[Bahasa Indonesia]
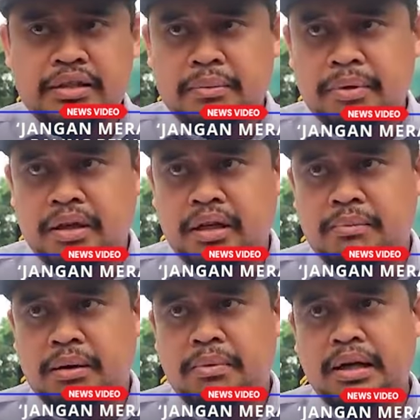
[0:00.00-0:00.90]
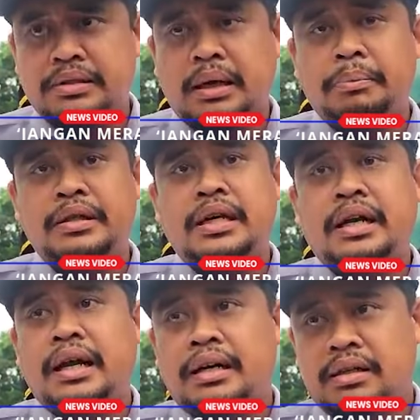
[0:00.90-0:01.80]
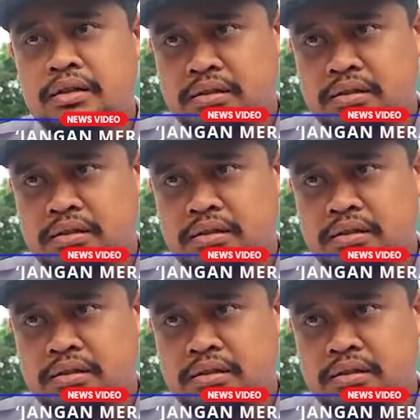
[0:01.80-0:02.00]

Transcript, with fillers: SMP negeri 15 tapi jarang